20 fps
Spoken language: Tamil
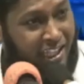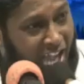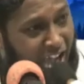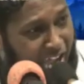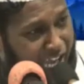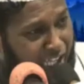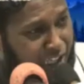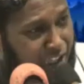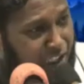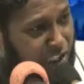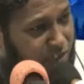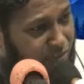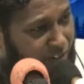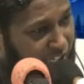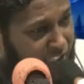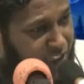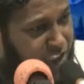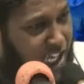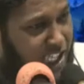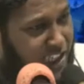தாயத்து
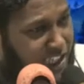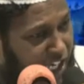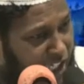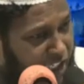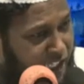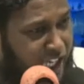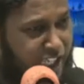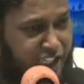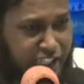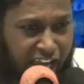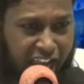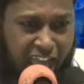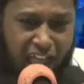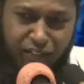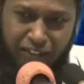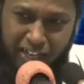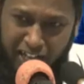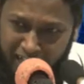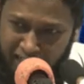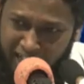வயிற்றுல தண்ணியை
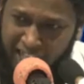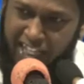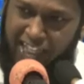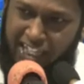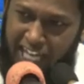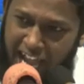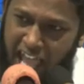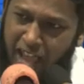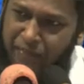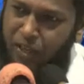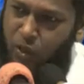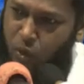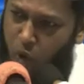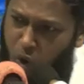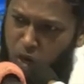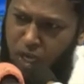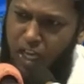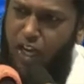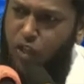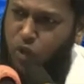தடாவி எண்ணெயை தடாவி
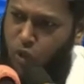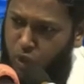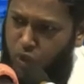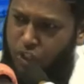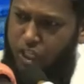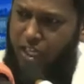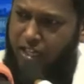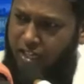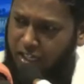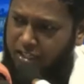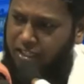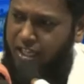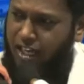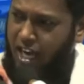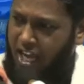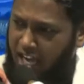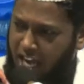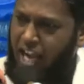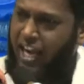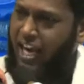கோயிலில் தொட்டி
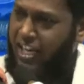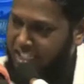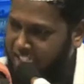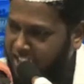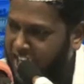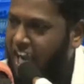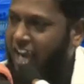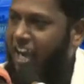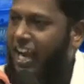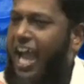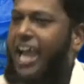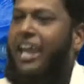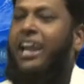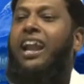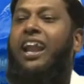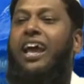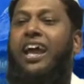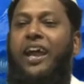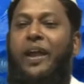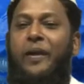கிட்டில் எல்லாம் கட்டினாங்களா
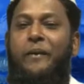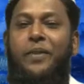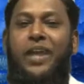இல்லை